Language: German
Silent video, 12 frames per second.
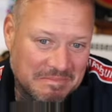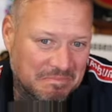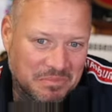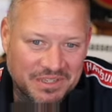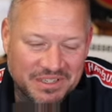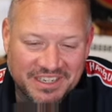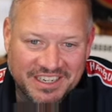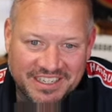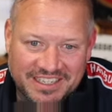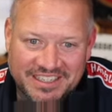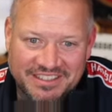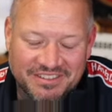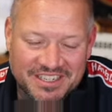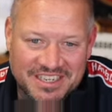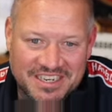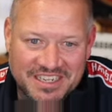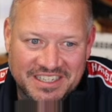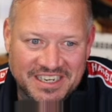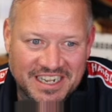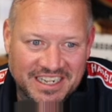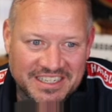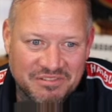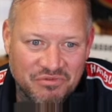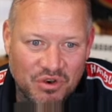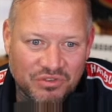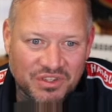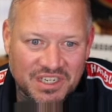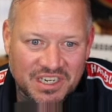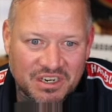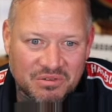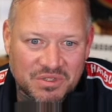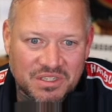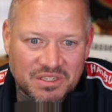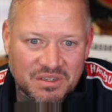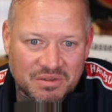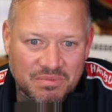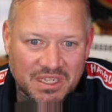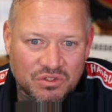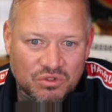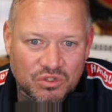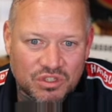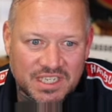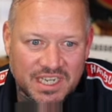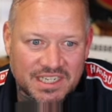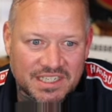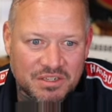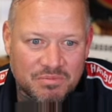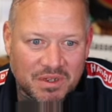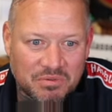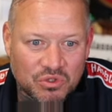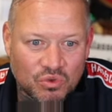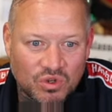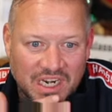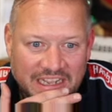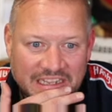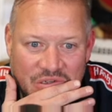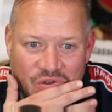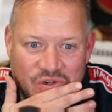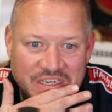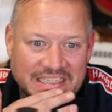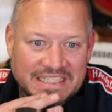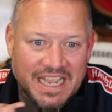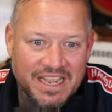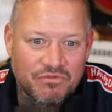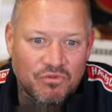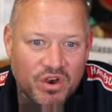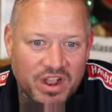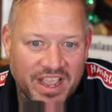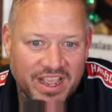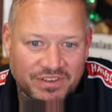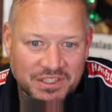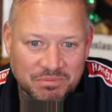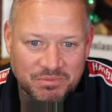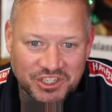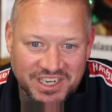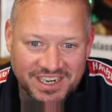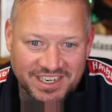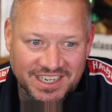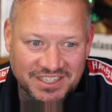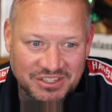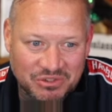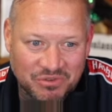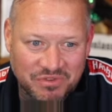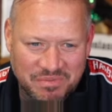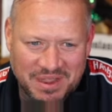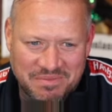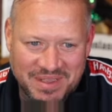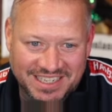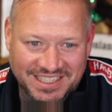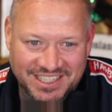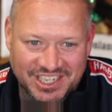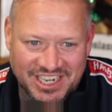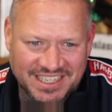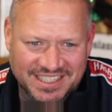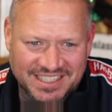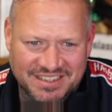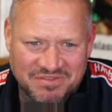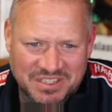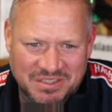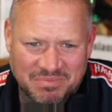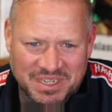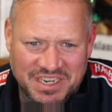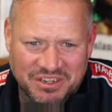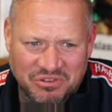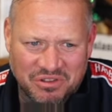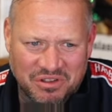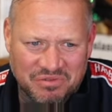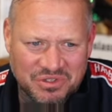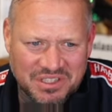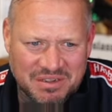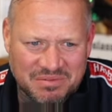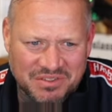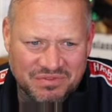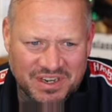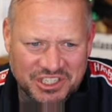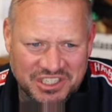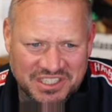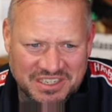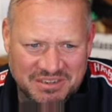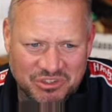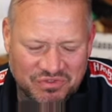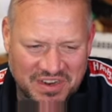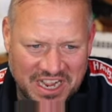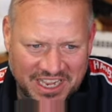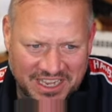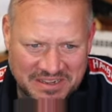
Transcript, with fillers: Boah, ich weiß nicht. Den einzigen Vorwurf, den er glaubt, sich äh, machen zu müssen, sei, dass es ihm manchmal so gleichgültig sei, wo er etwas bestelle. Das ist so wie beim Essen. Schlechtes Gewissen bei jeder Currywurst, aber das Fleisch ist eben schwach.